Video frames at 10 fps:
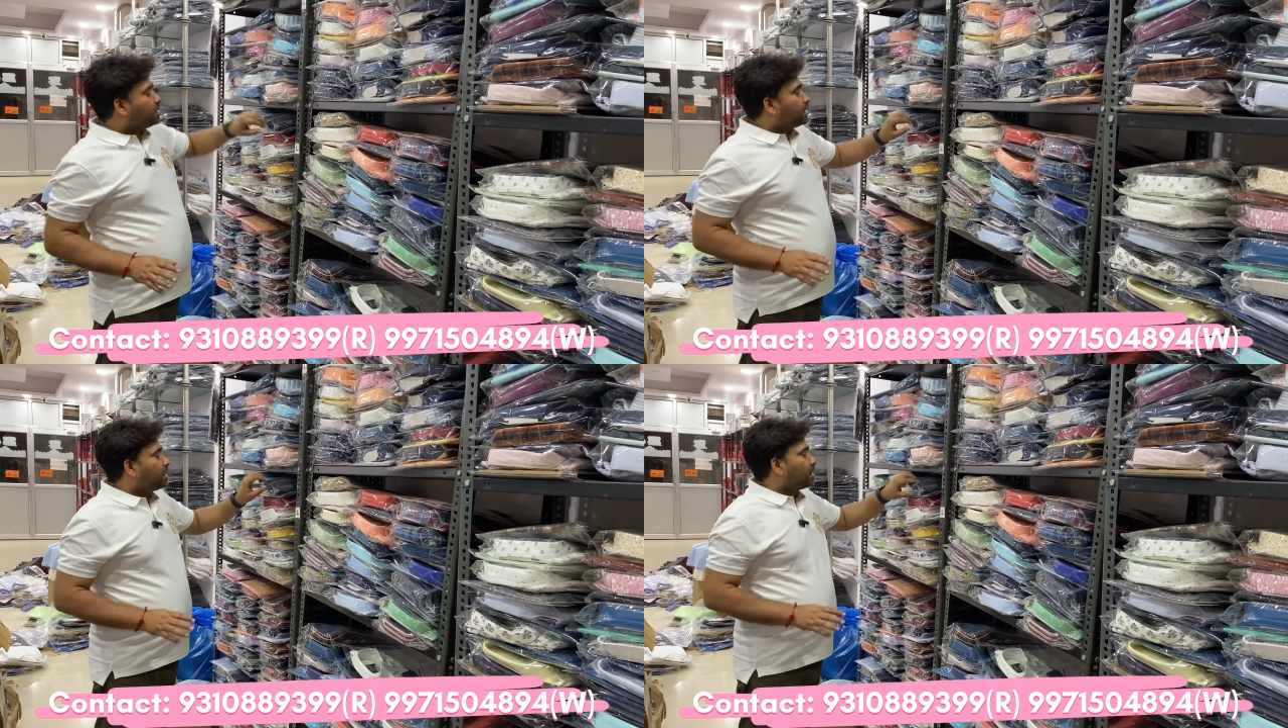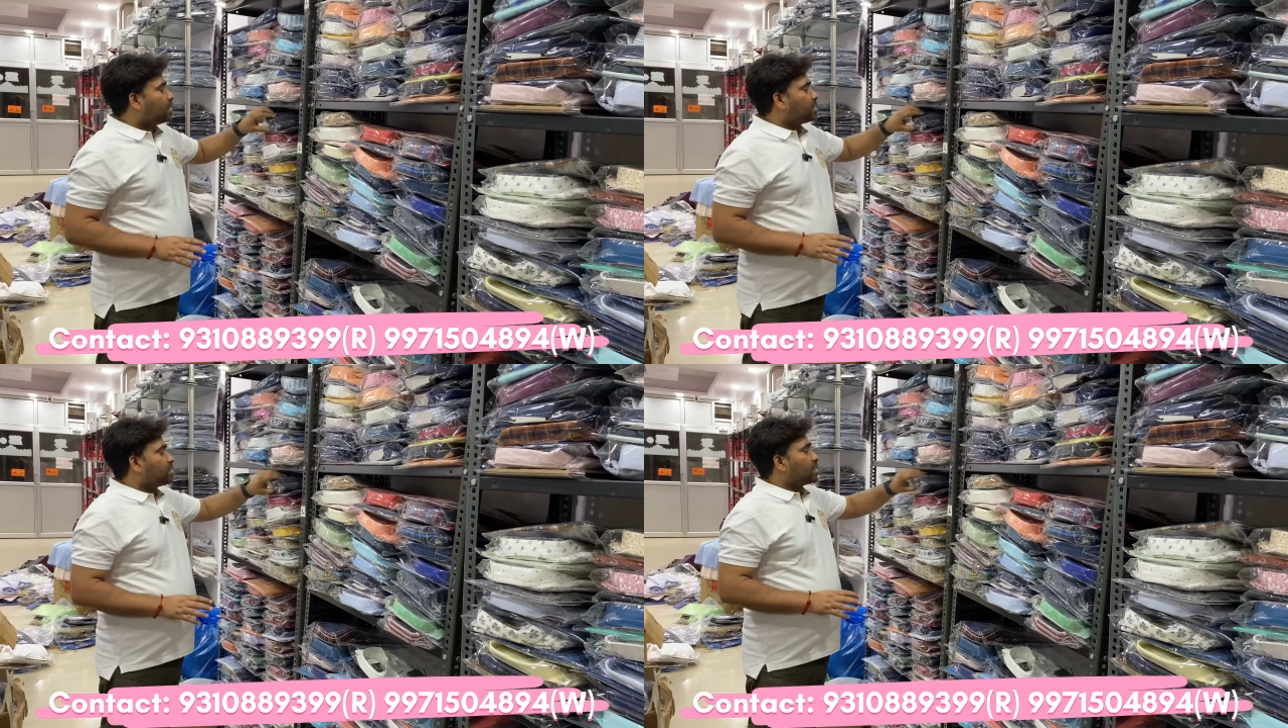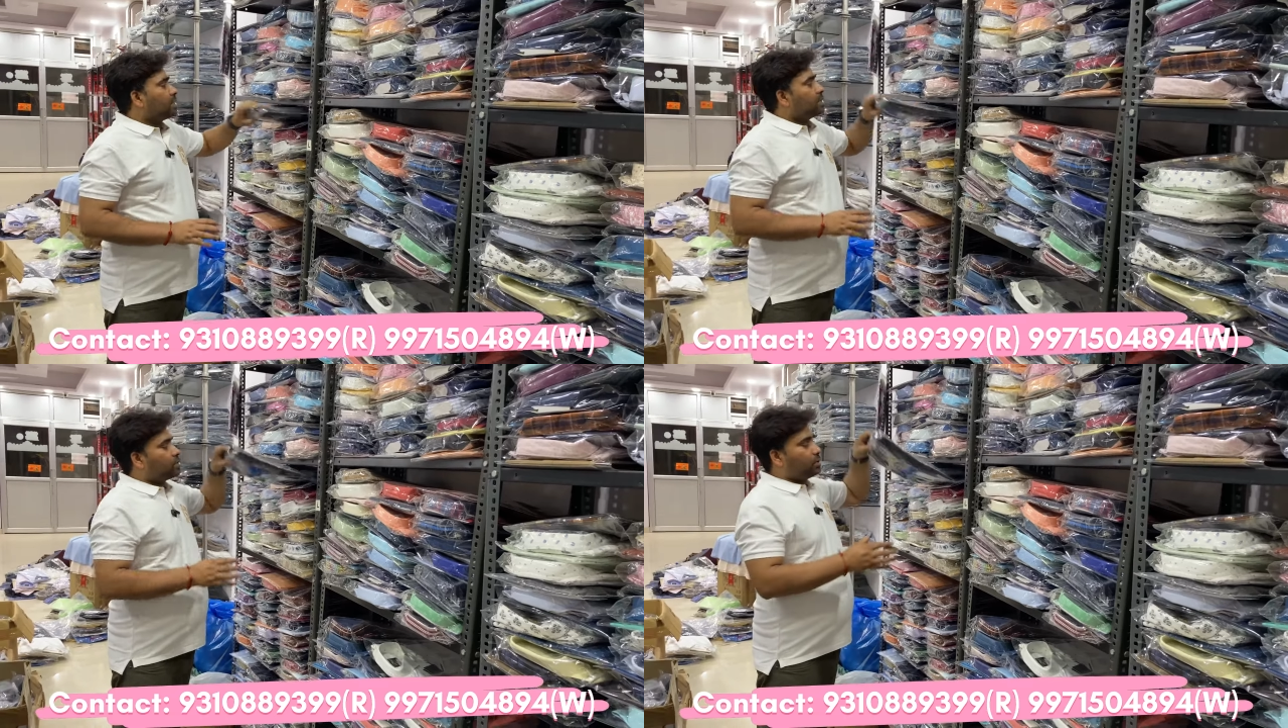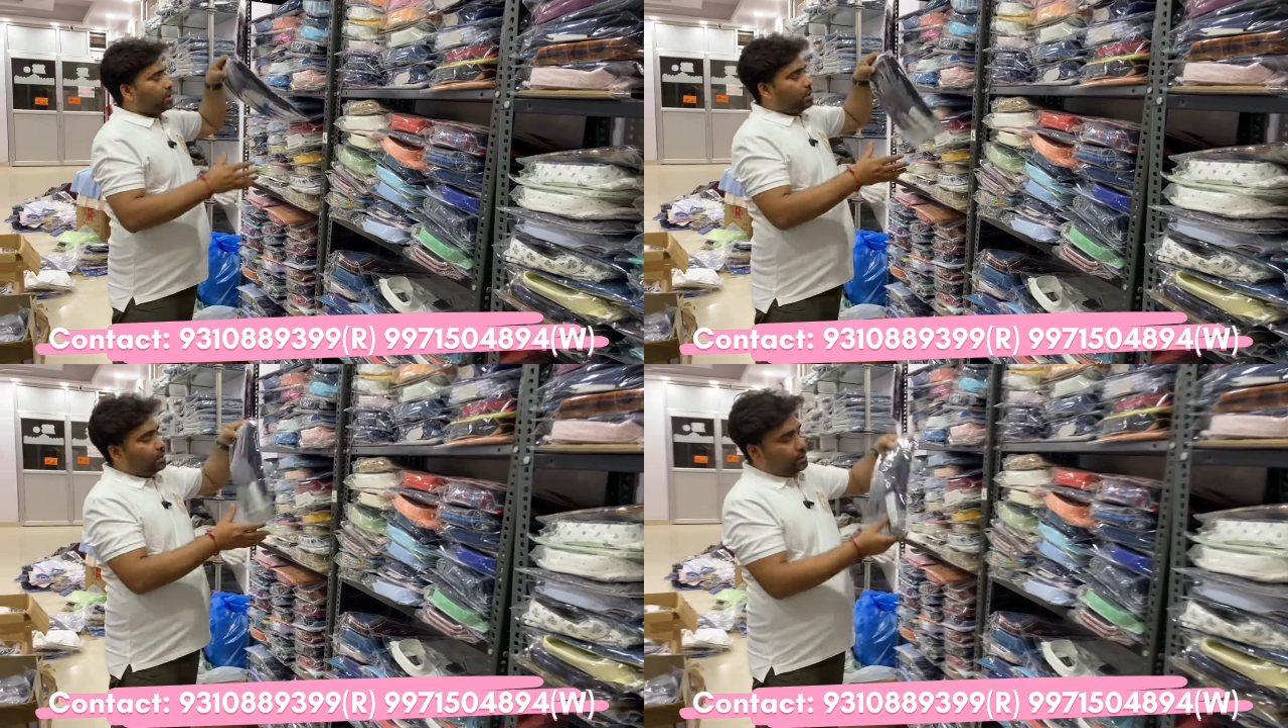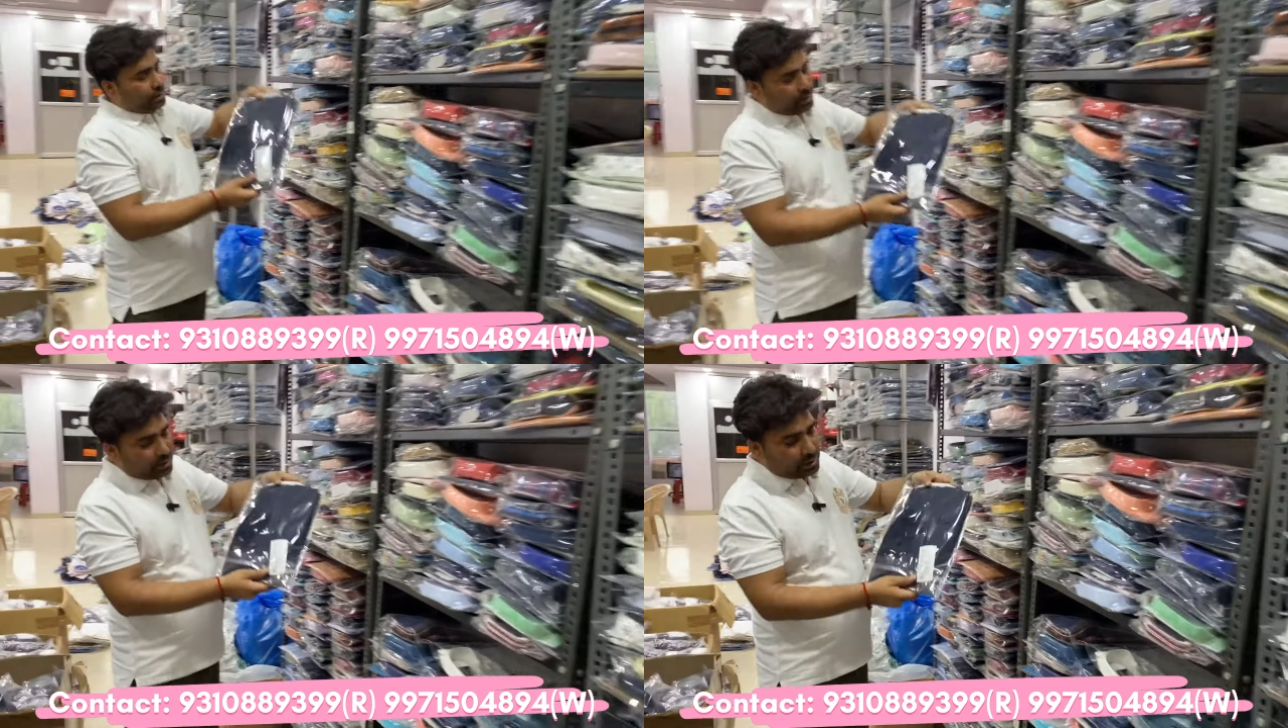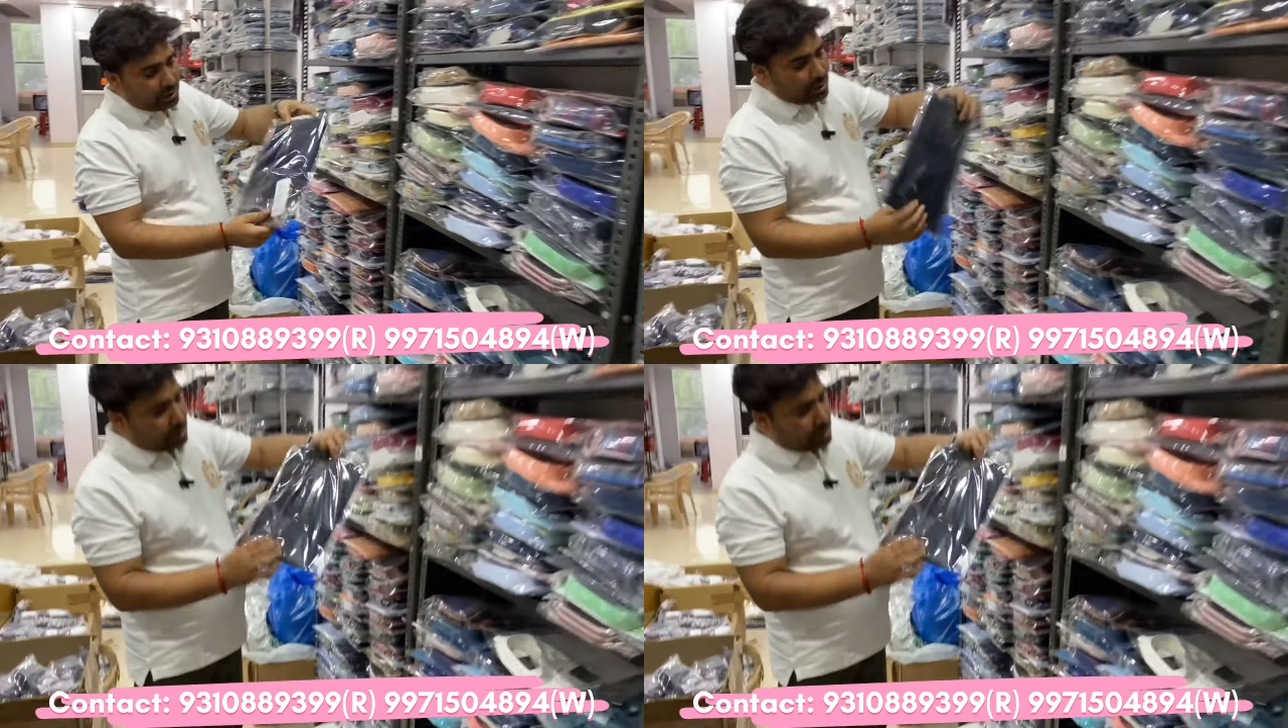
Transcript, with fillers: तरीके के से साइजेज होंगे ये देखिए